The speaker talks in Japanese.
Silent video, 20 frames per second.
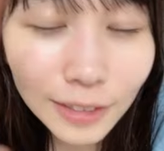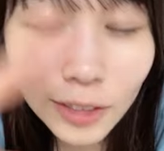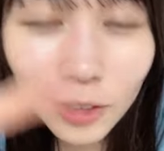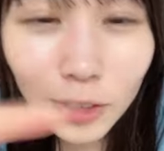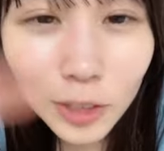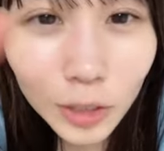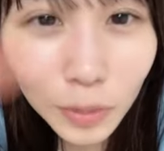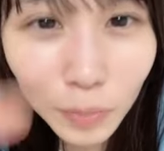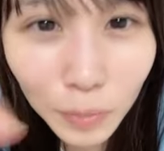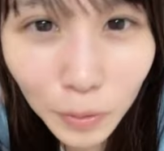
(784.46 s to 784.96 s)

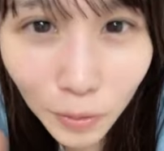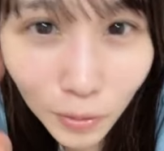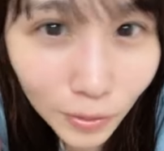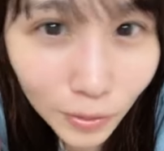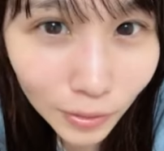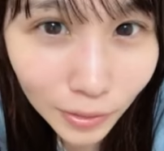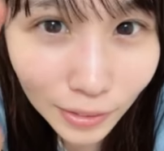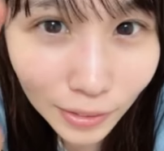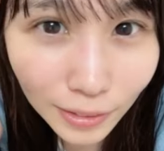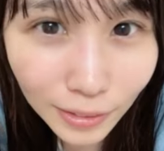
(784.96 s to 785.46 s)
40
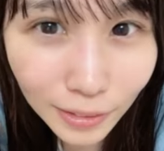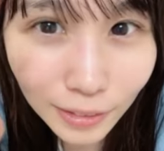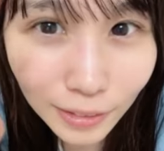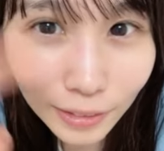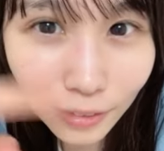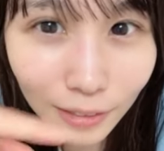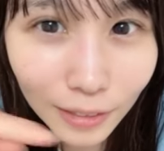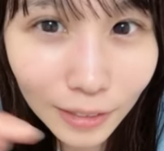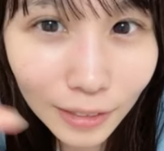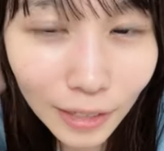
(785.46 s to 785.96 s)
秒
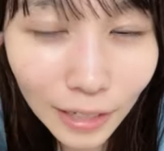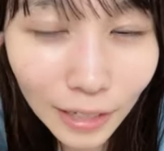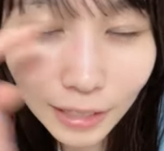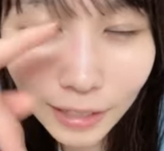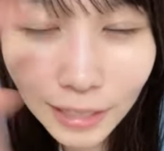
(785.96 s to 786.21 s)
とか